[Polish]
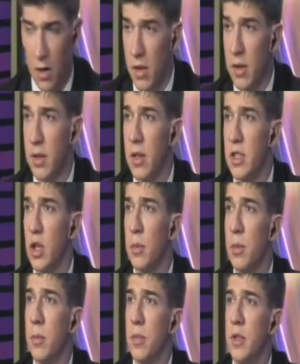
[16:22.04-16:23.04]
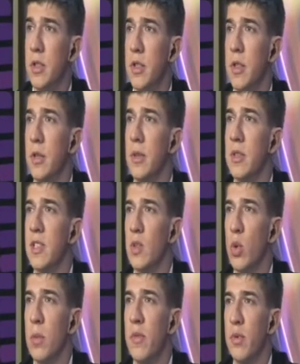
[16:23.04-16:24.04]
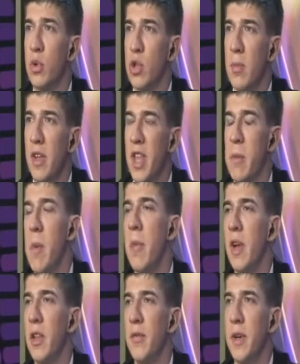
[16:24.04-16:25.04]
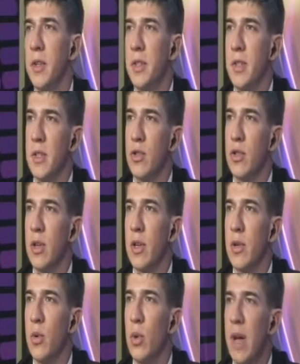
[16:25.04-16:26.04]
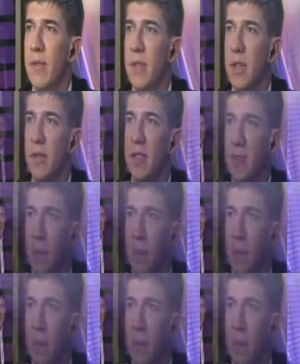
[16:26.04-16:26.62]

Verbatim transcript: Nie chciałbym być e, złym wróżem Adamem, ale twierdzę, że kulawik Wisła